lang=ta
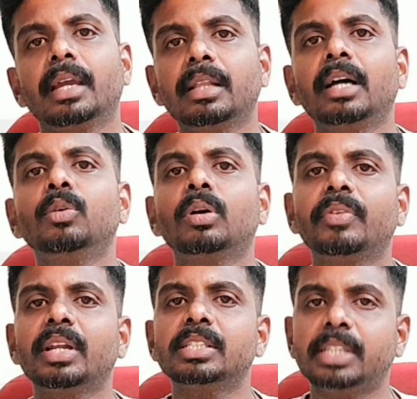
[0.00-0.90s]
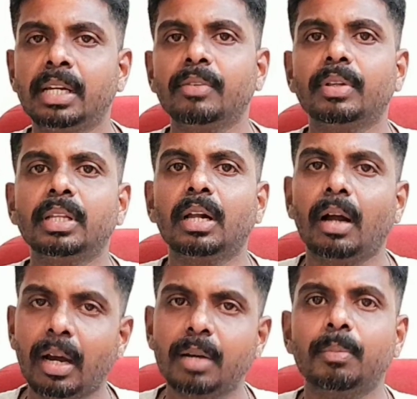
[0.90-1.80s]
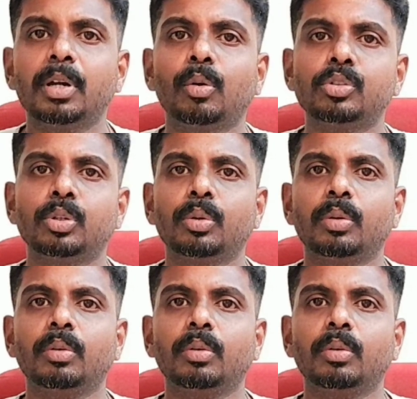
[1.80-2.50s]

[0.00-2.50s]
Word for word: ஏதாவது உங்கள் வீட்டில் ஜென் வந்து காணோம்னா கொஞ்சம்